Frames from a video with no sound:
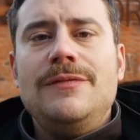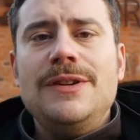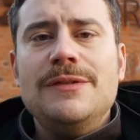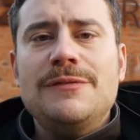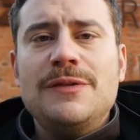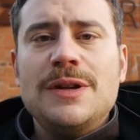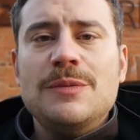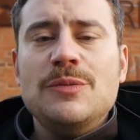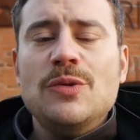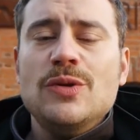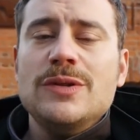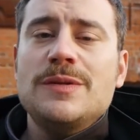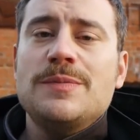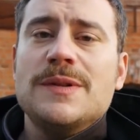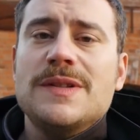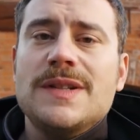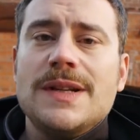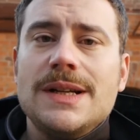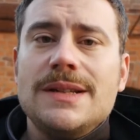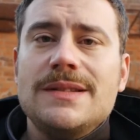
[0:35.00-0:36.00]
Wir von der
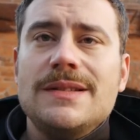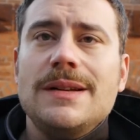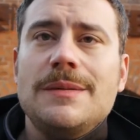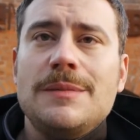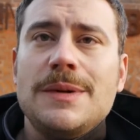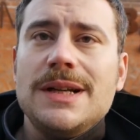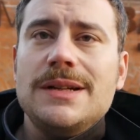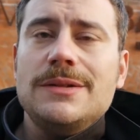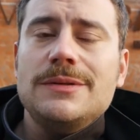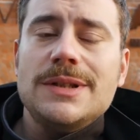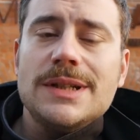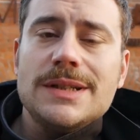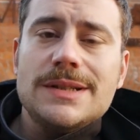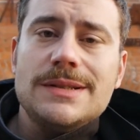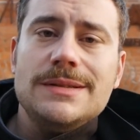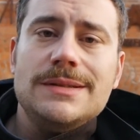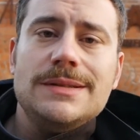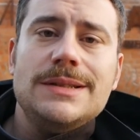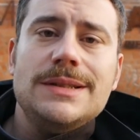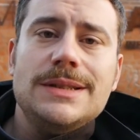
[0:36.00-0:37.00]
Moritz-Bastei sind der Meinung,
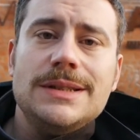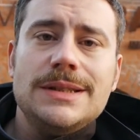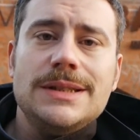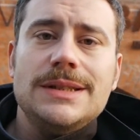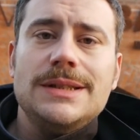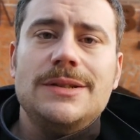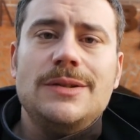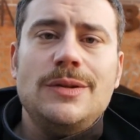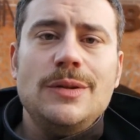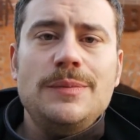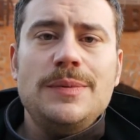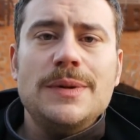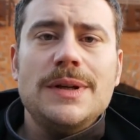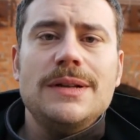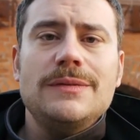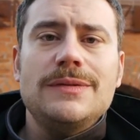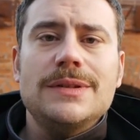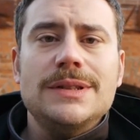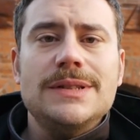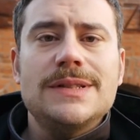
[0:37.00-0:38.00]
dass ein äh,
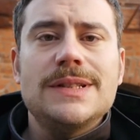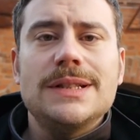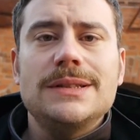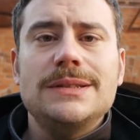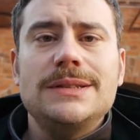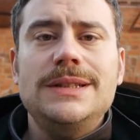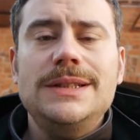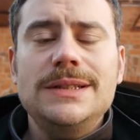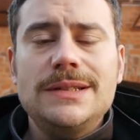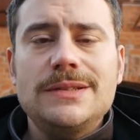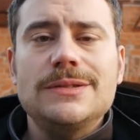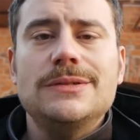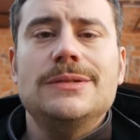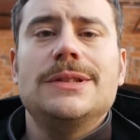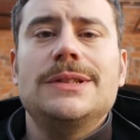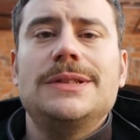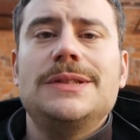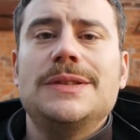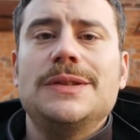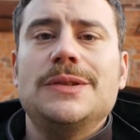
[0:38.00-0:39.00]
Club einfach in seinen Kiez
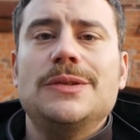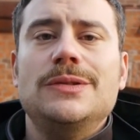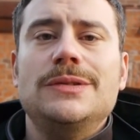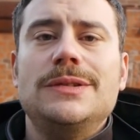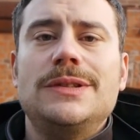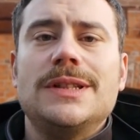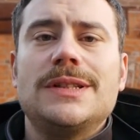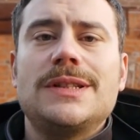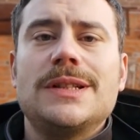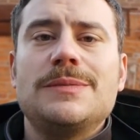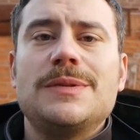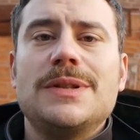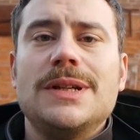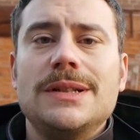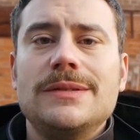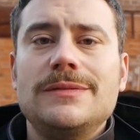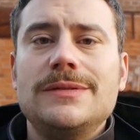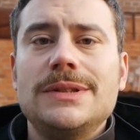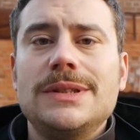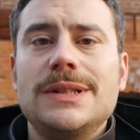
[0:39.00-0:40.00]
gehört. Und deshalb
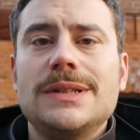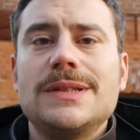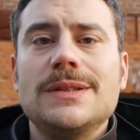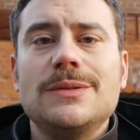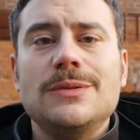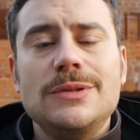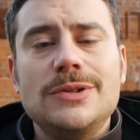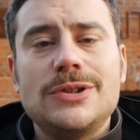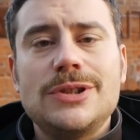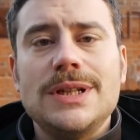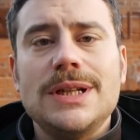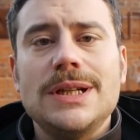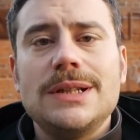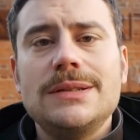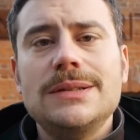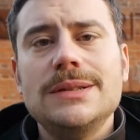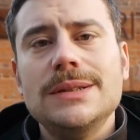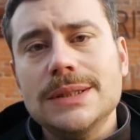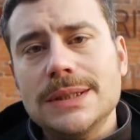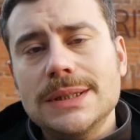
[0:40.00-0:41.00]
sagen wir, dass der Rote
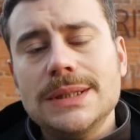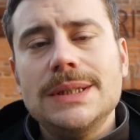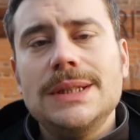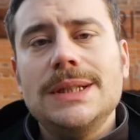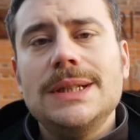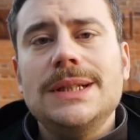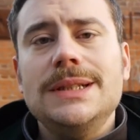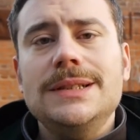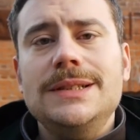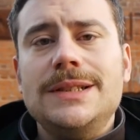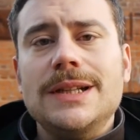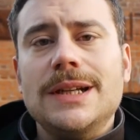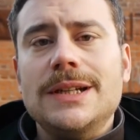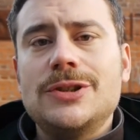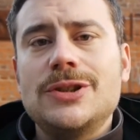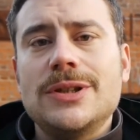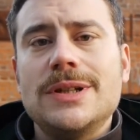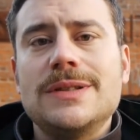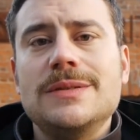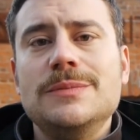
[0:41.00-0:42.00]
Stern in die
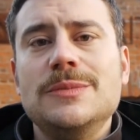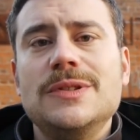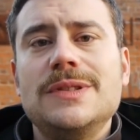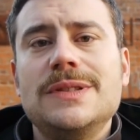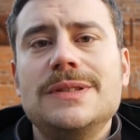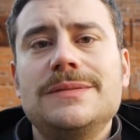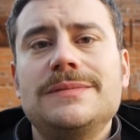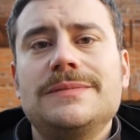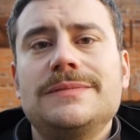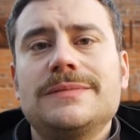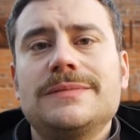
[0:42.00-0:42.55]
Teilstraße muss.